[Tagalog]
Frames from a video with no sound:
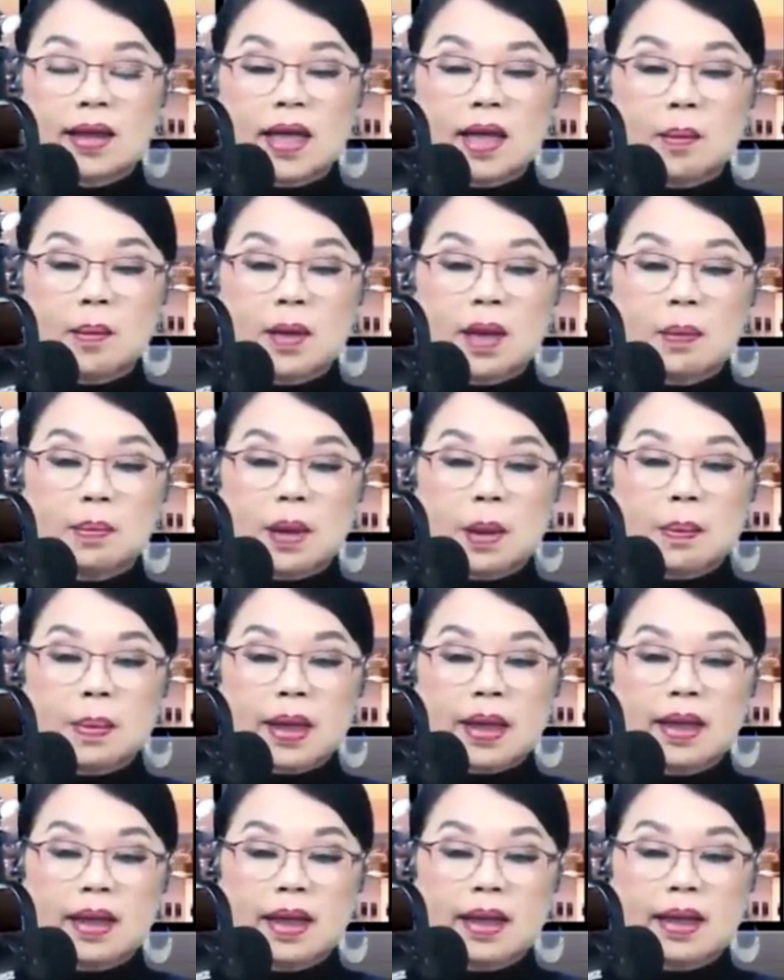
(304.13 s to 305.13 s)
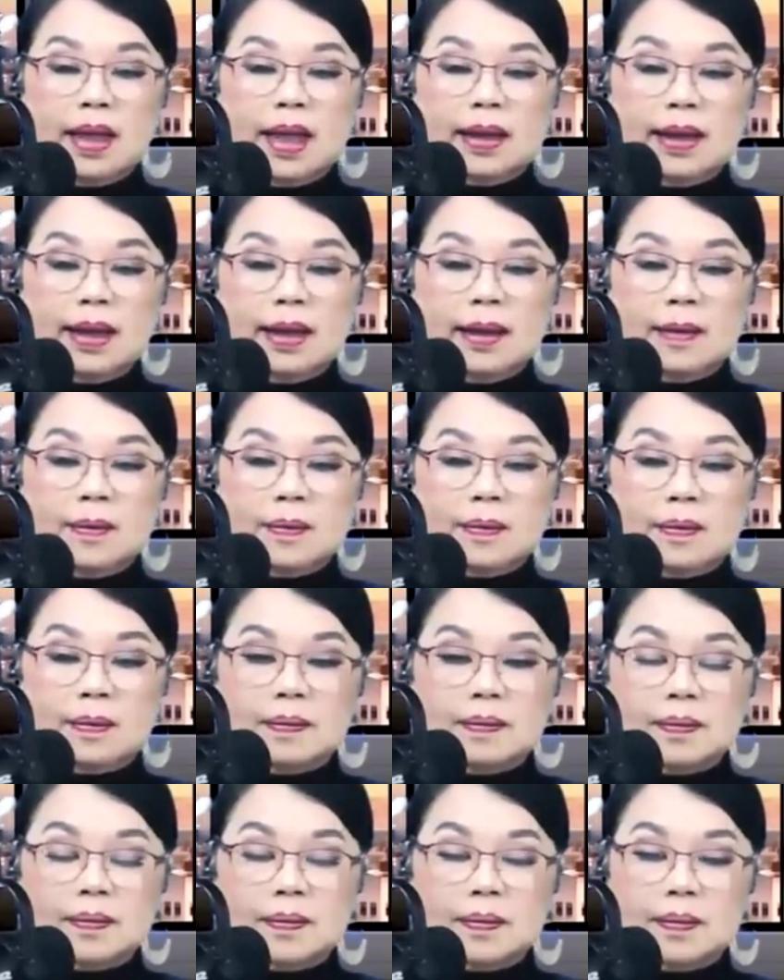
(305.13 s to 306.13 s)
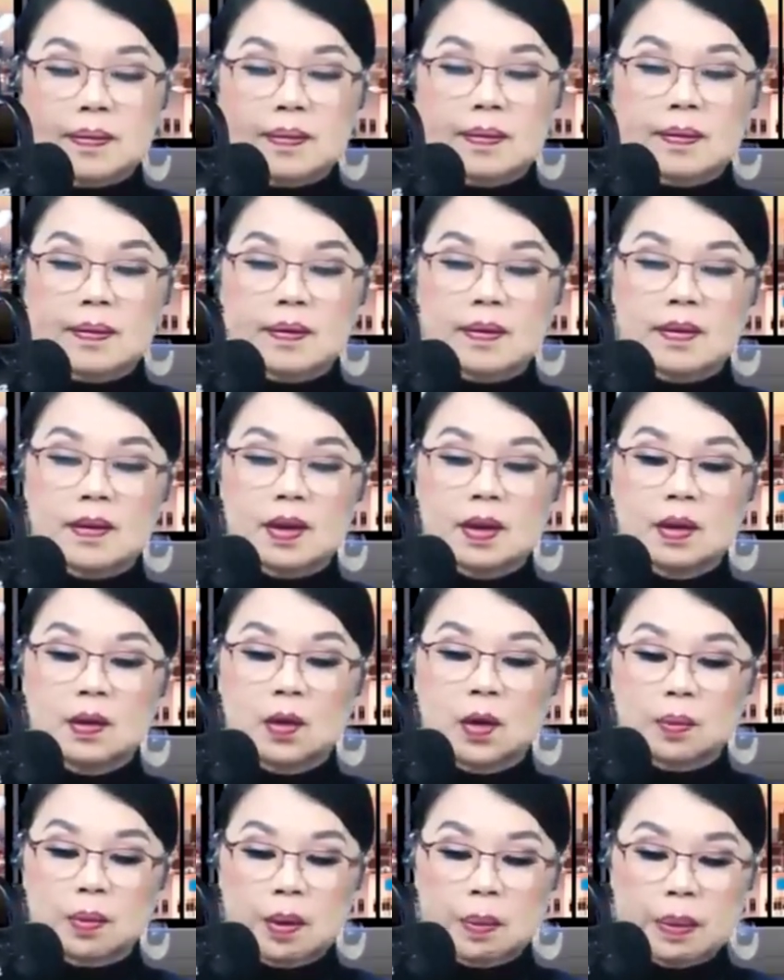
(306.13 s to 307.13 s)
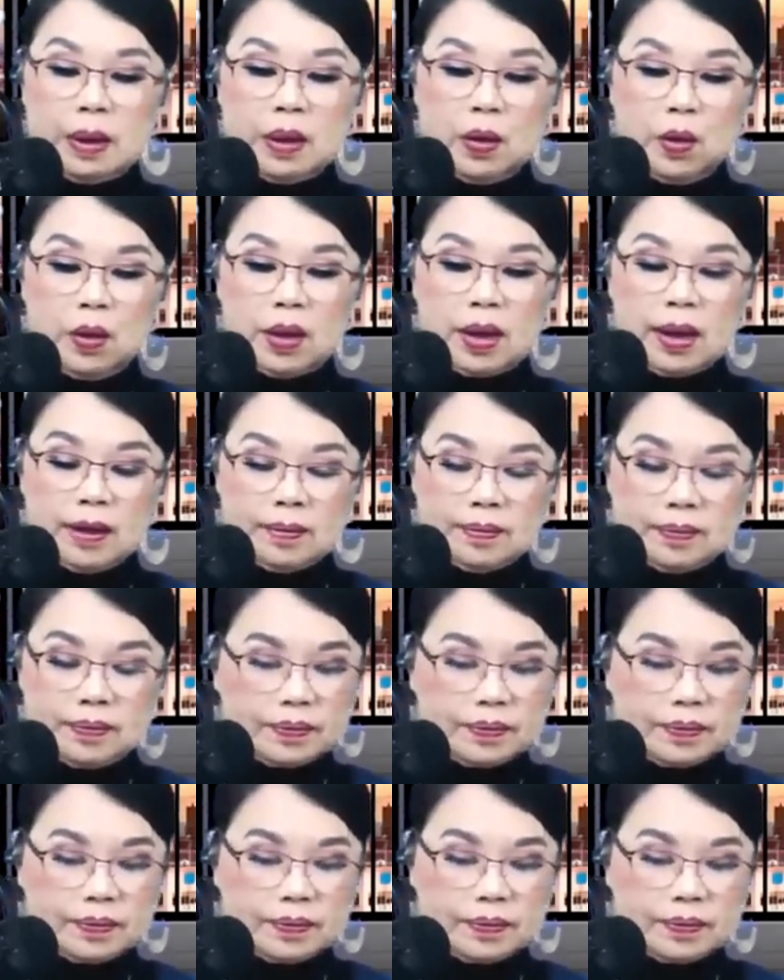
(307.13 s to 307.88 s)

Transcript: na naman ang papakinggan natin or papanoorin.